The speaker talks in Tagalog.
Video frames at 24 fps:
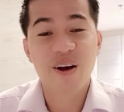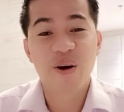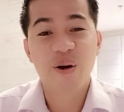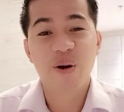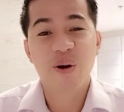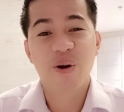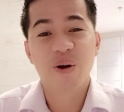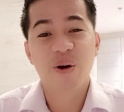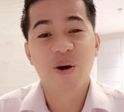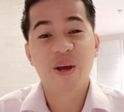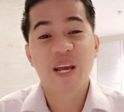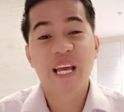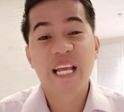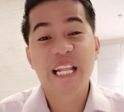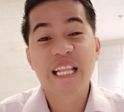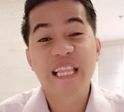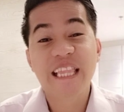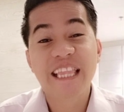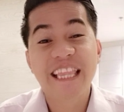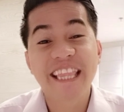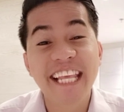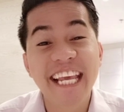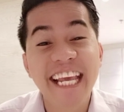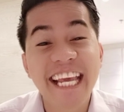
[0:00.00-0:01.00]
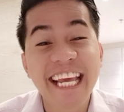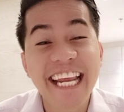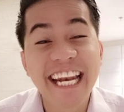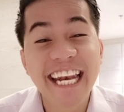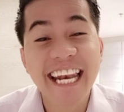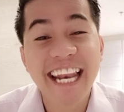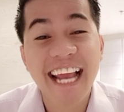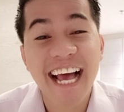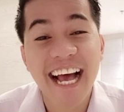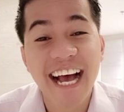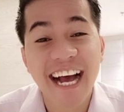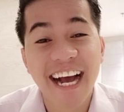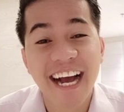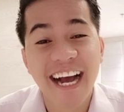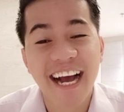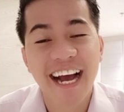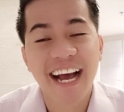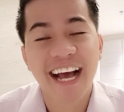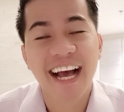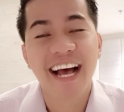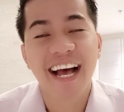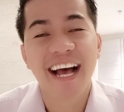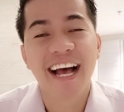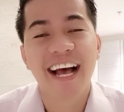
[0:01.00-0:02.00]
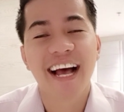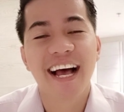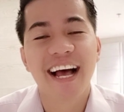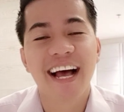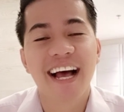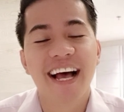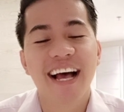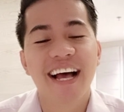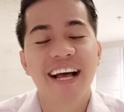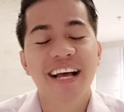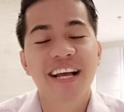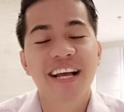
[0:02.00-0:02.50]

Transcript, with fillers: oo, hindi lang uh,